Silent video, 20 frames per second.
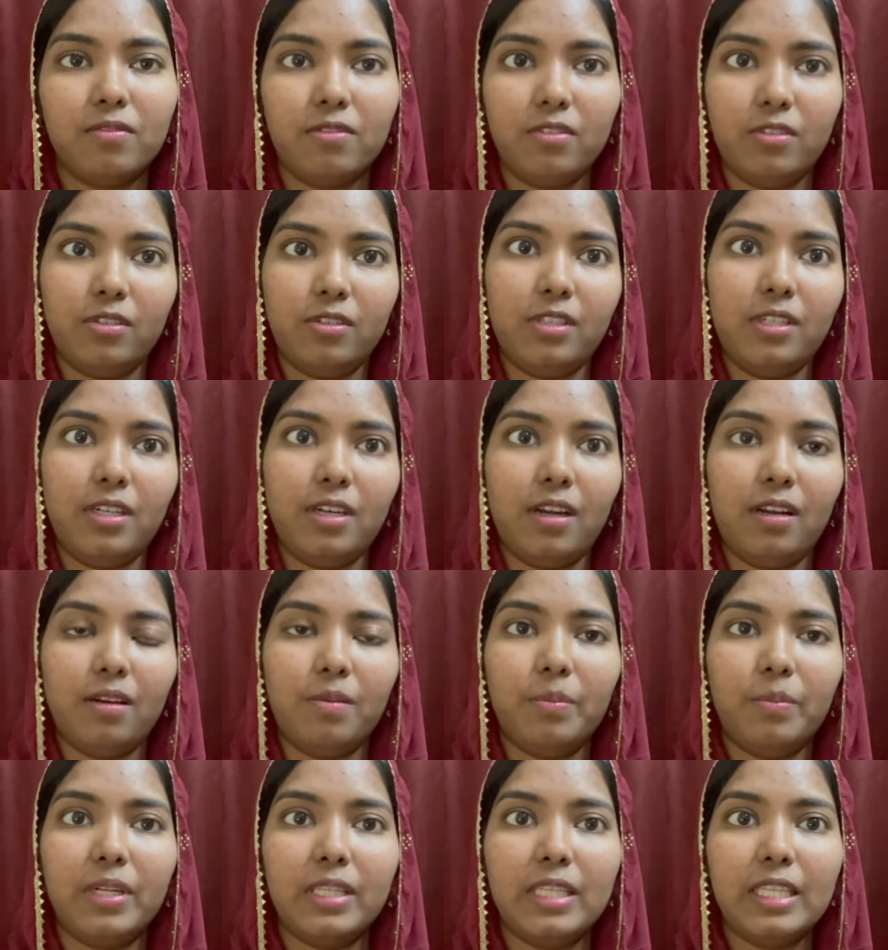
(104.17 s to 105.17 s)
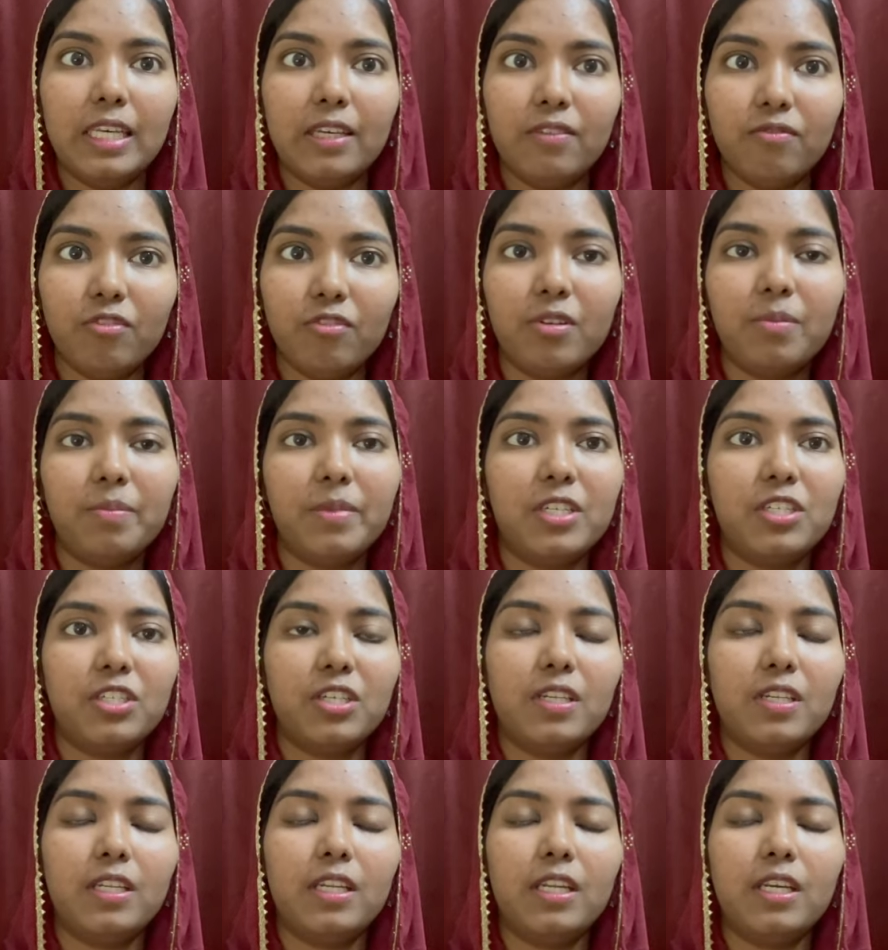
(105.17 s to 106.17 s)
వర్డ్ అండ్ ప్రతి
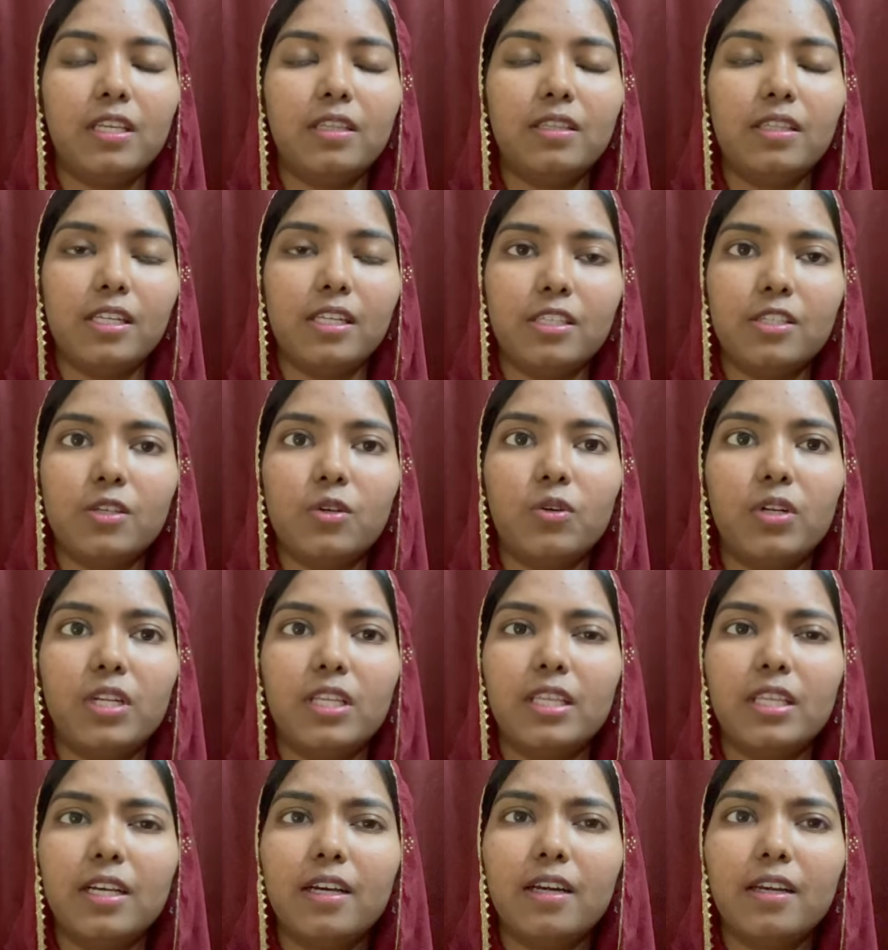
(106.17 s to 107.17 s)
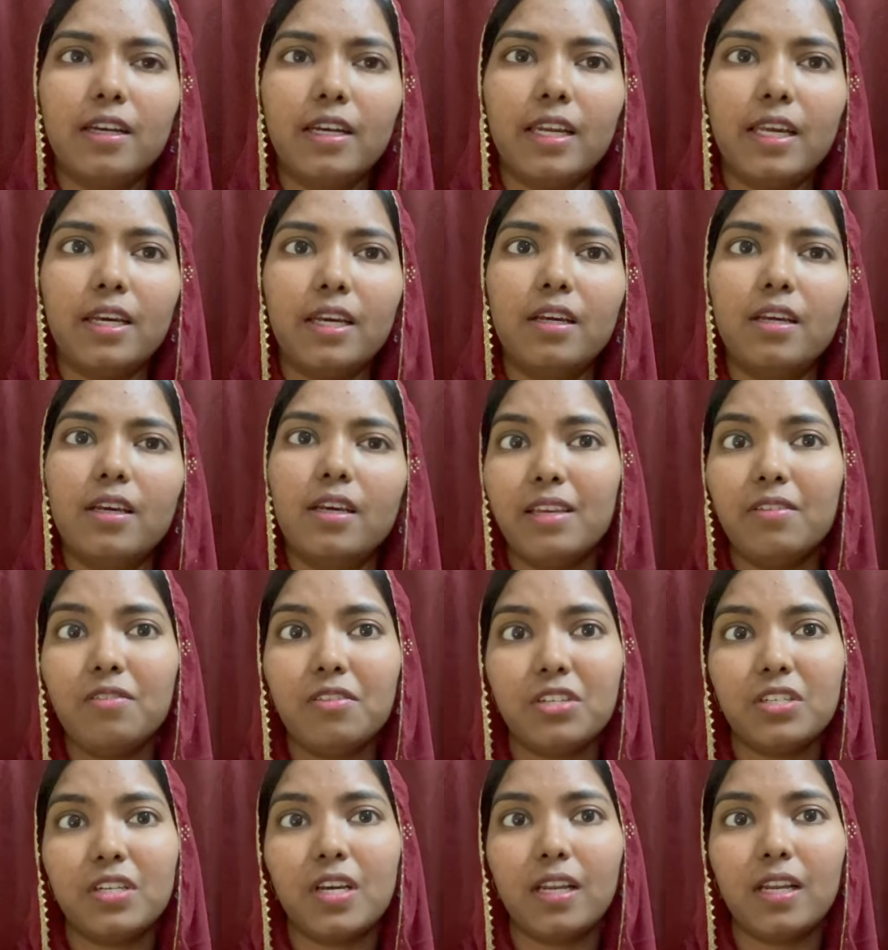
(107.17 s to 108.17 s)
ఇన్ఫర్మేషన్ని తెలుసుకుని ఎందుకంటే ఈ
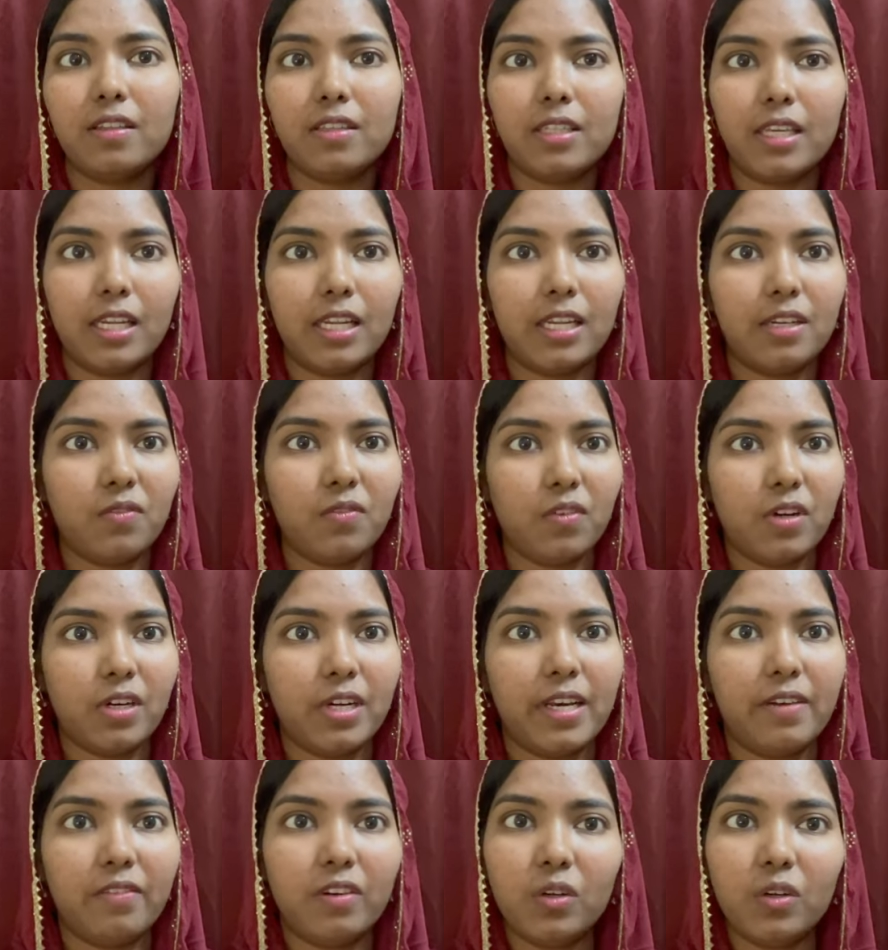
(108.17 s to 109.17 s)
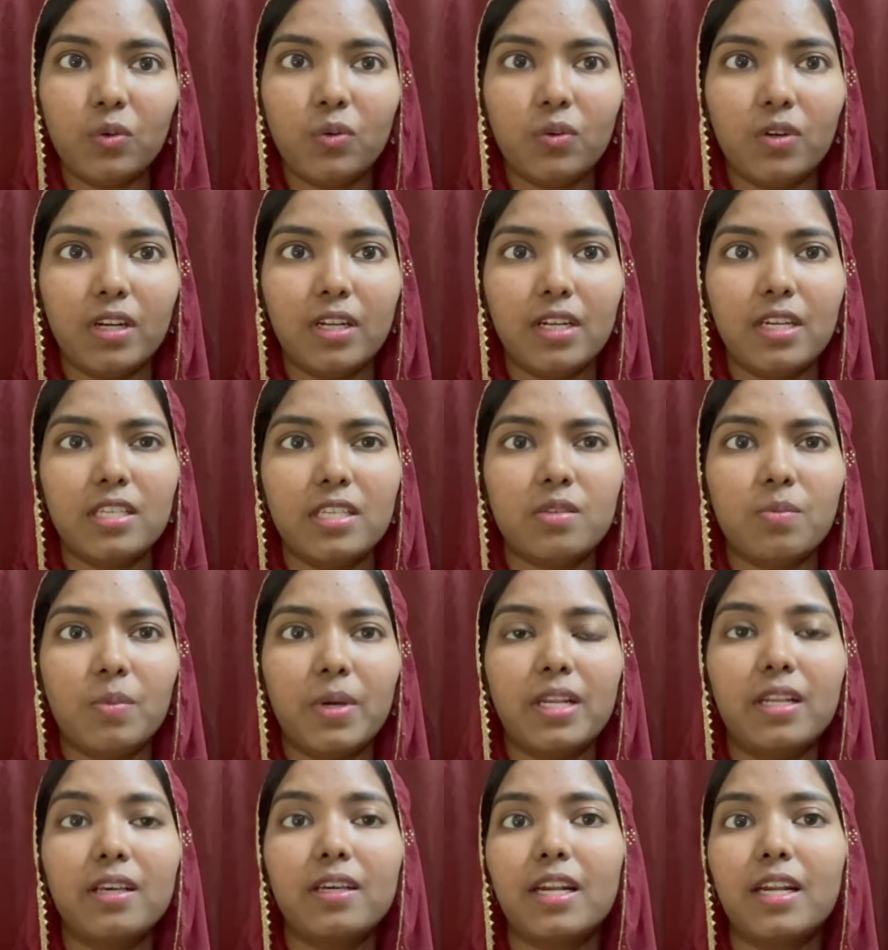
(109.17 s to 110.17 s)
విషయాలు తెలియని వాడు ఎవడు కూడా
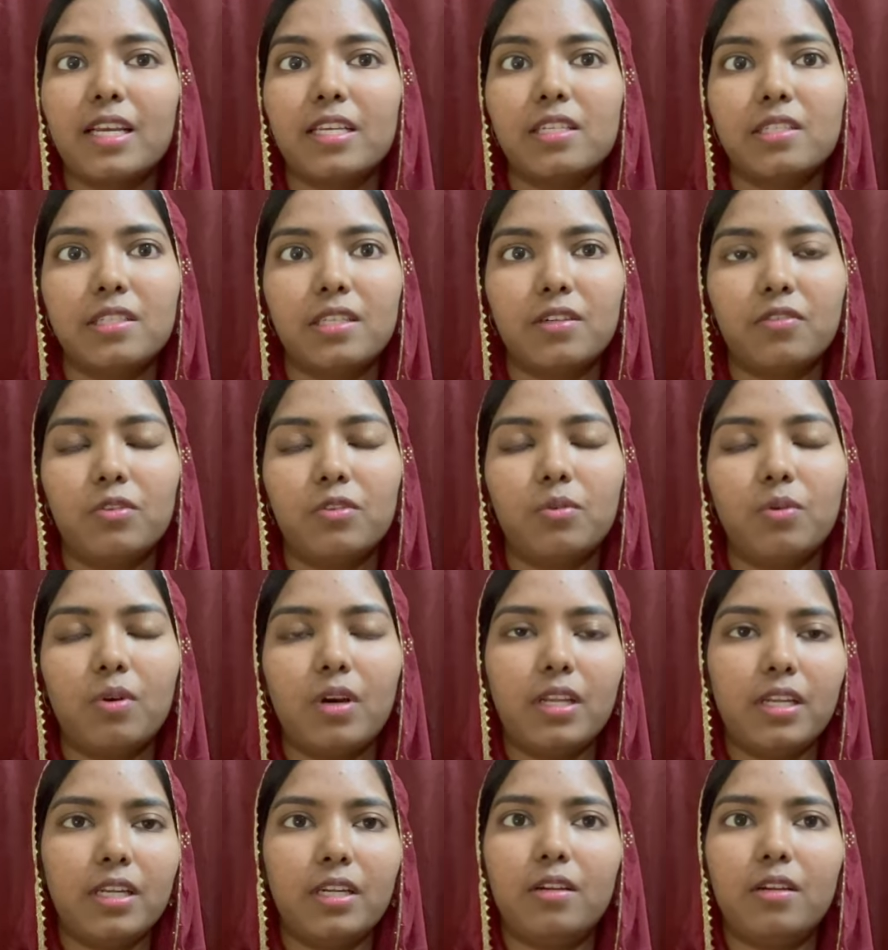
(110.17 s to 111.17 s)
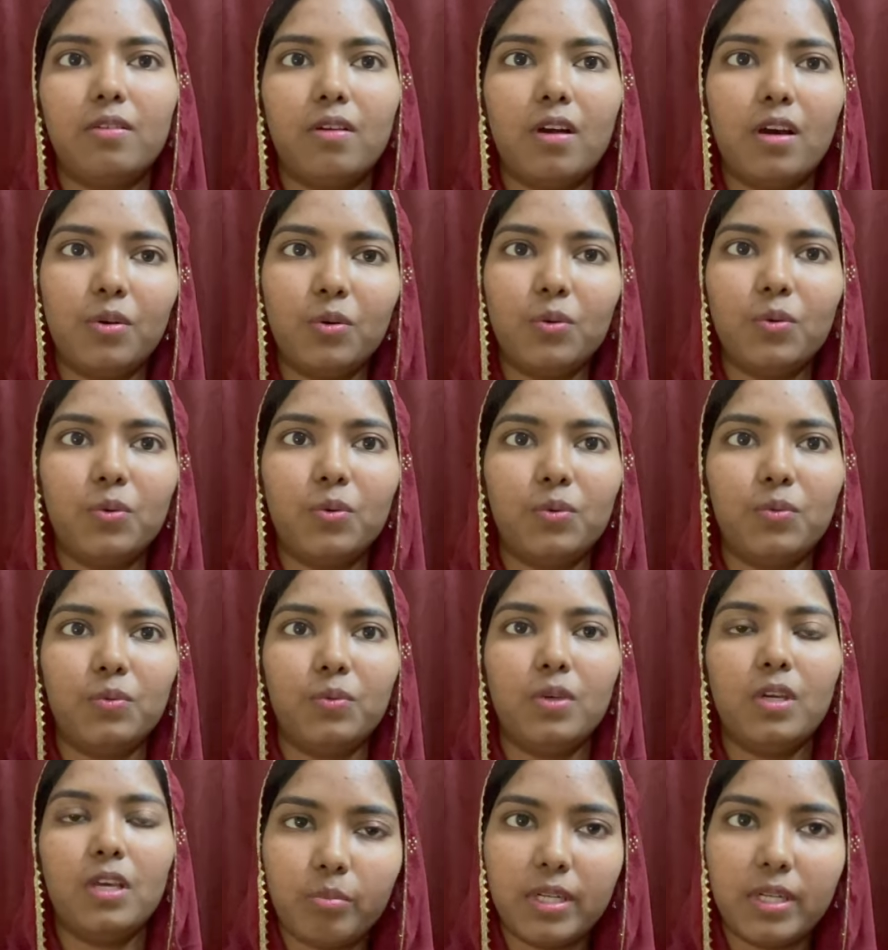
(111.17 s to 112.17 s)
నిజమైన క్రైస్తవుడు అని నేను అనుకోను
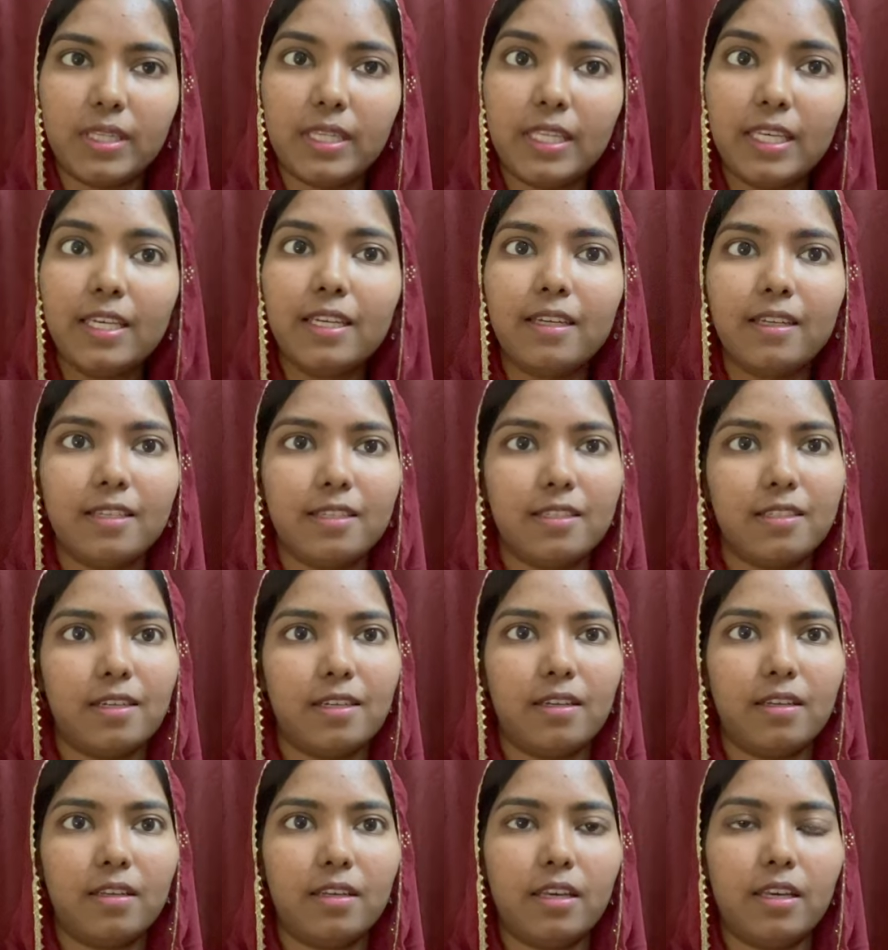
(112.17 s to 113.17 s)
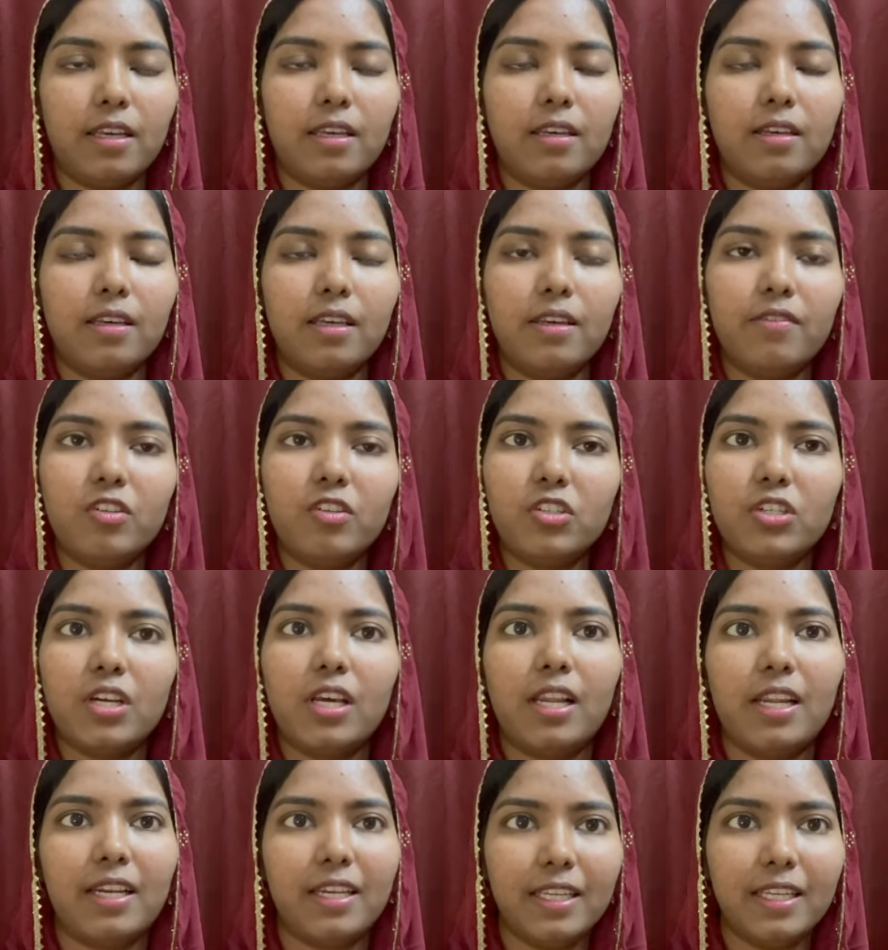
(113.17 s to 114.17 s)
ప్రతి క్రిస్టియన్కి ఈ
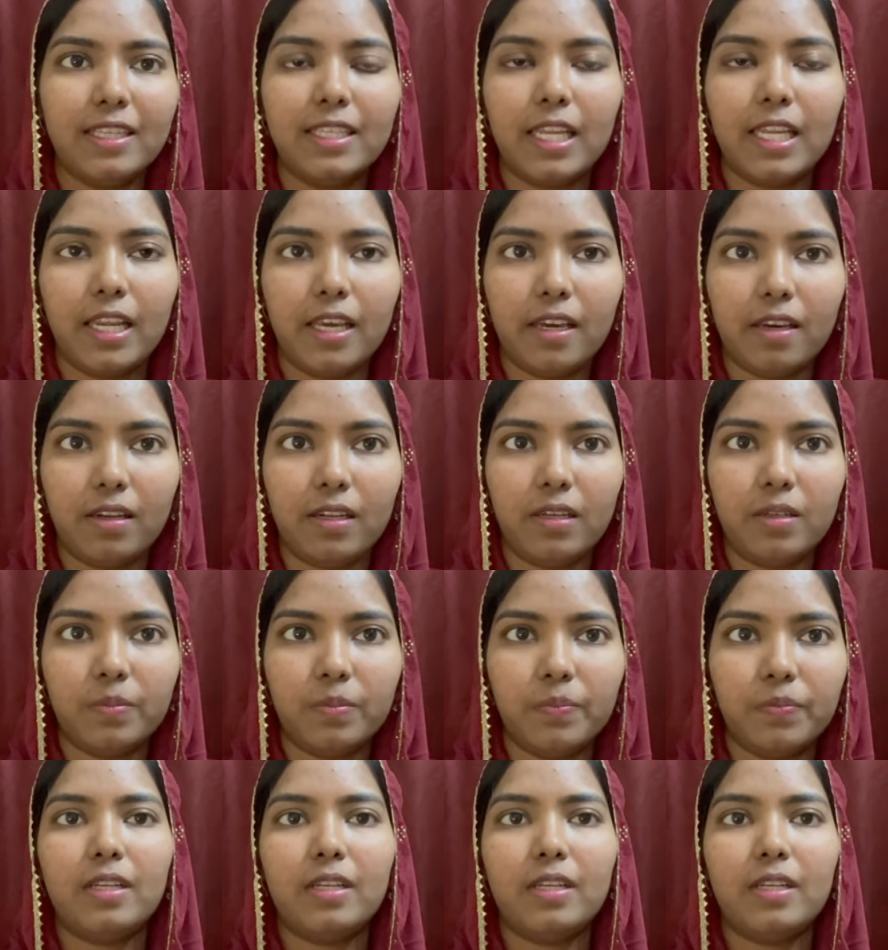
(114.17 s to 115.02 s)
విషయాలన్నీ తెలియాలి